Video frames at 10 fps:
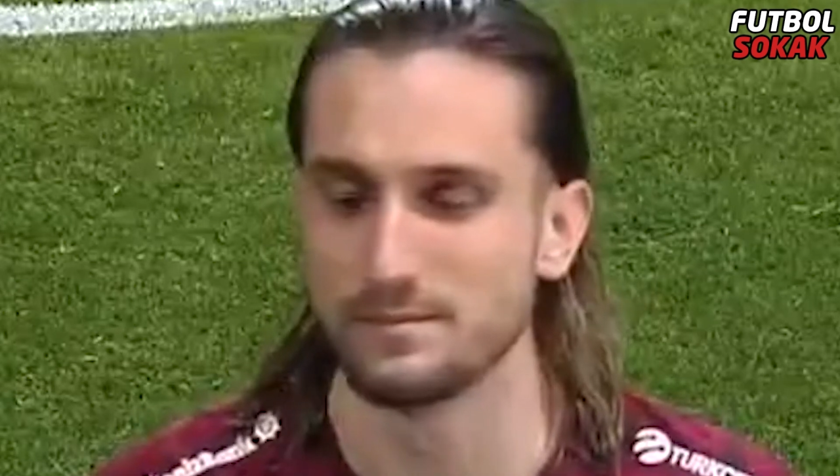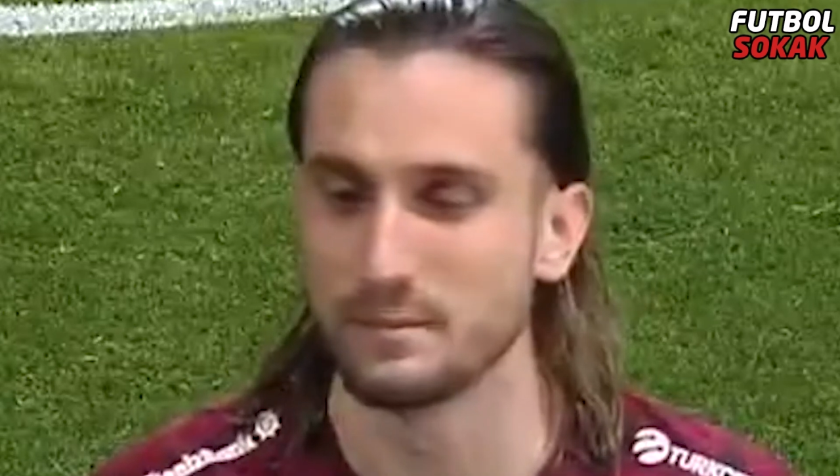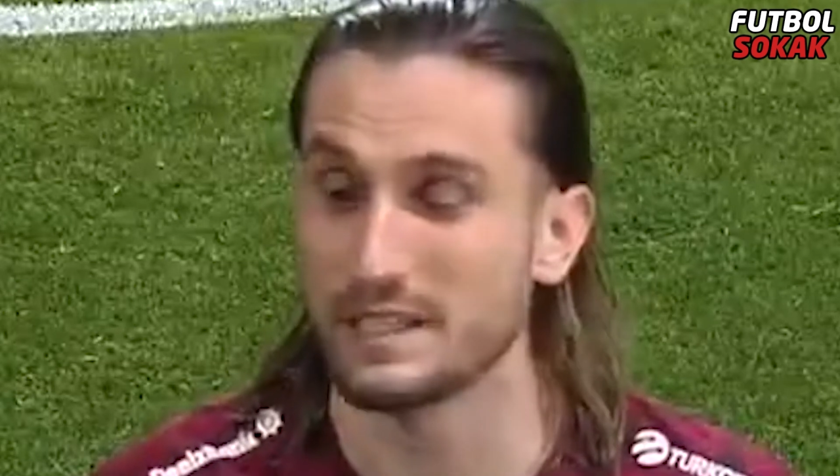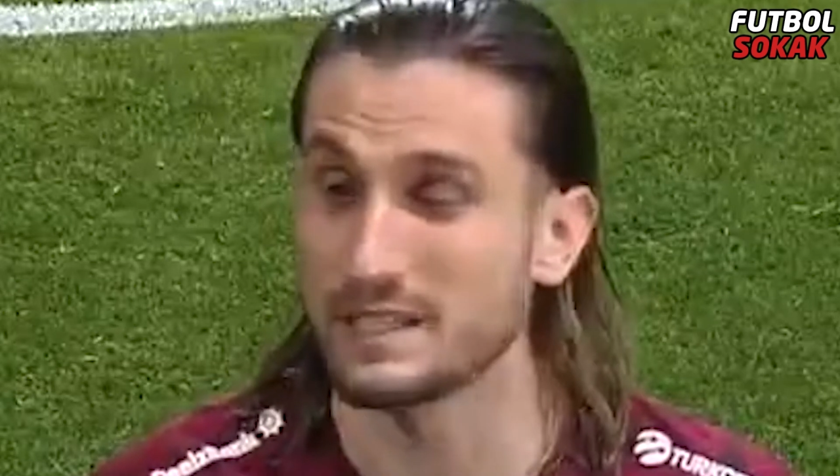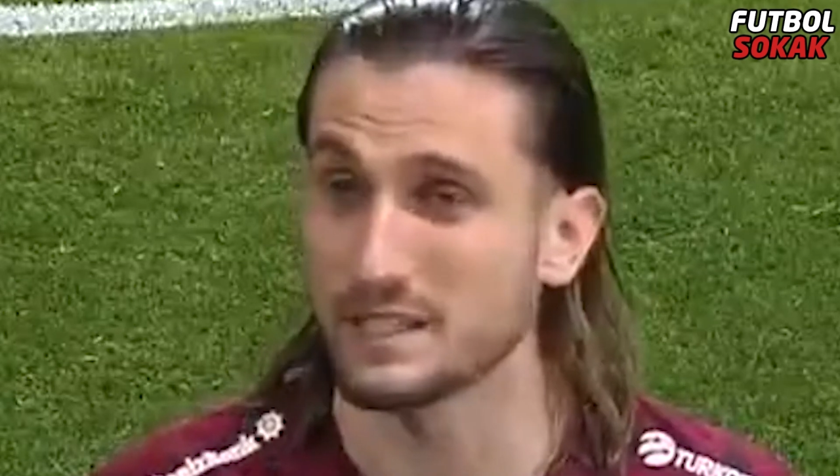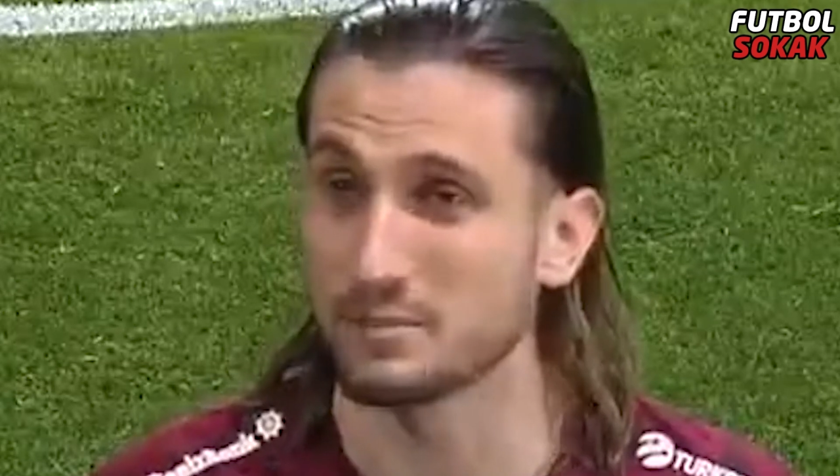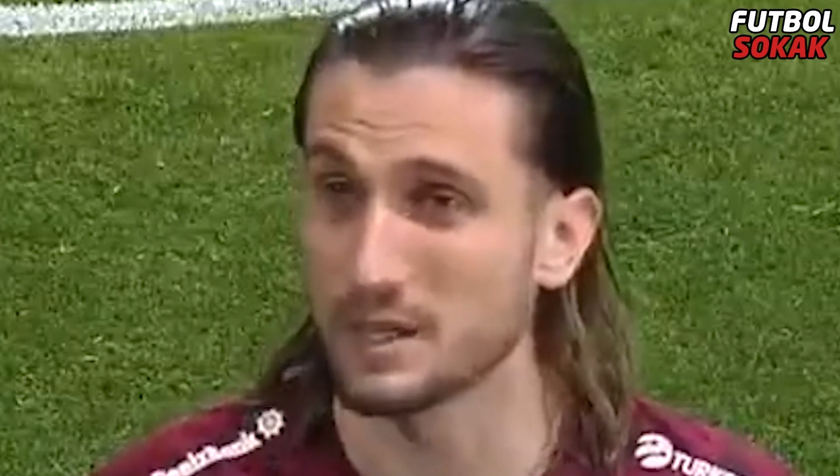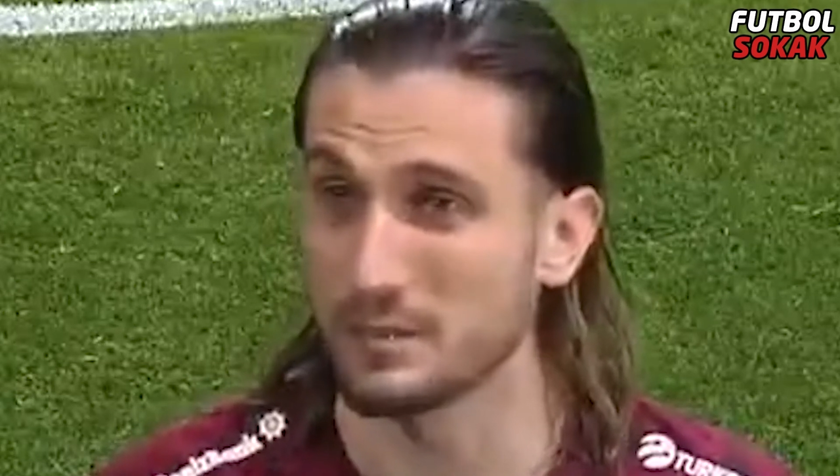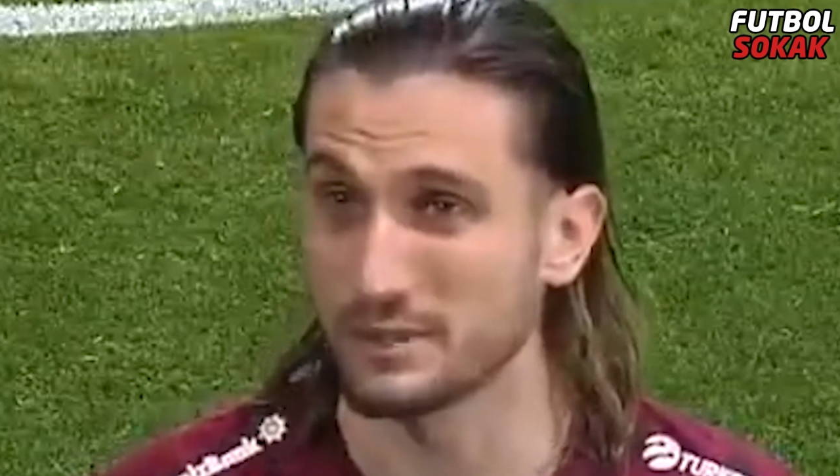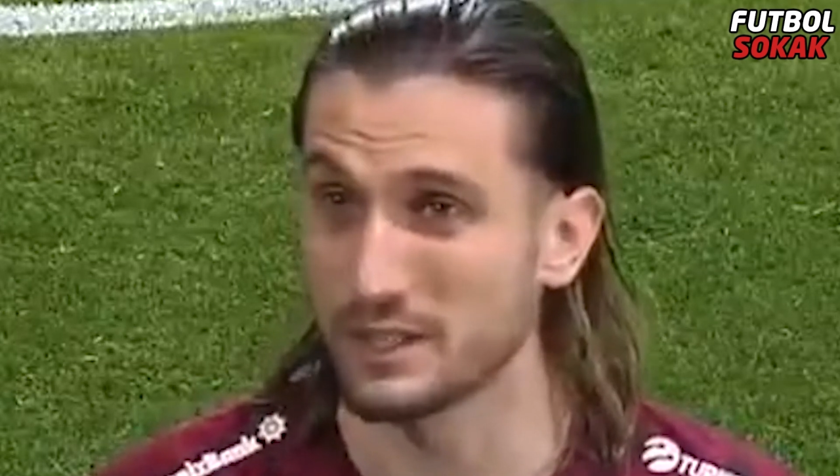milli takım
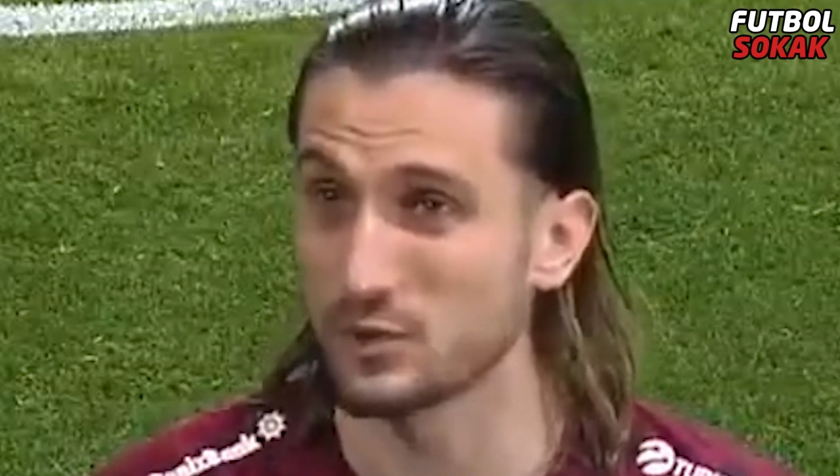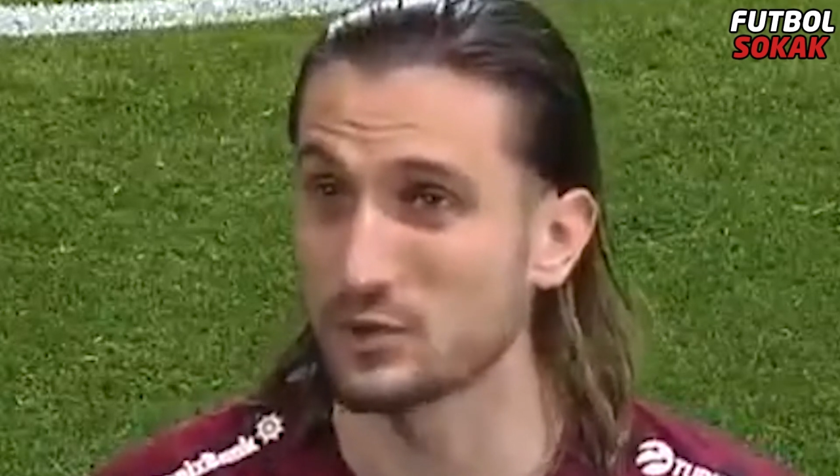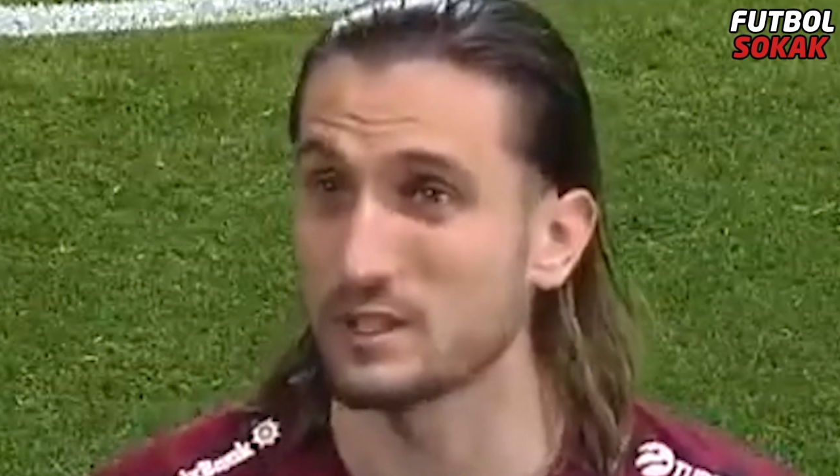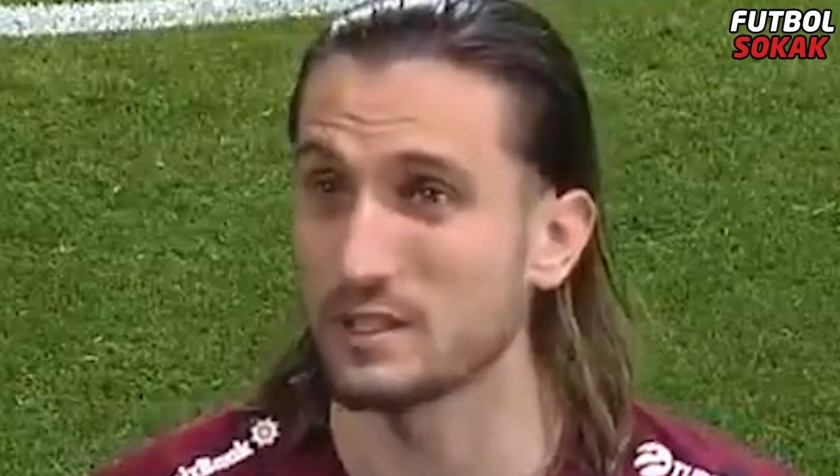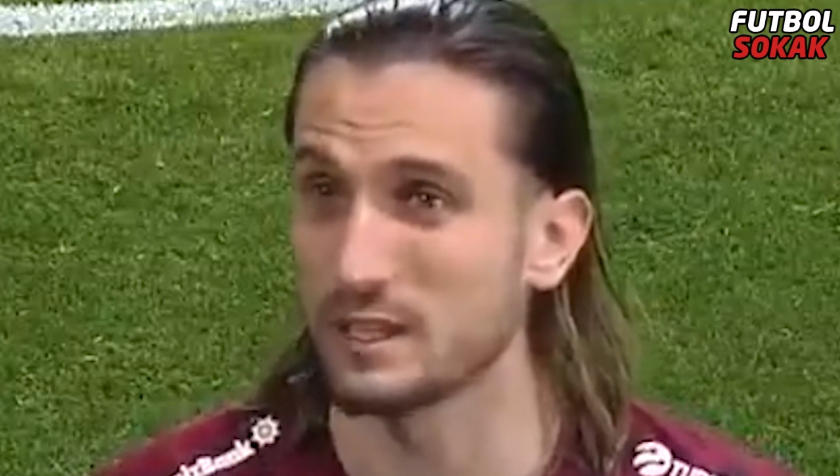kampından önce de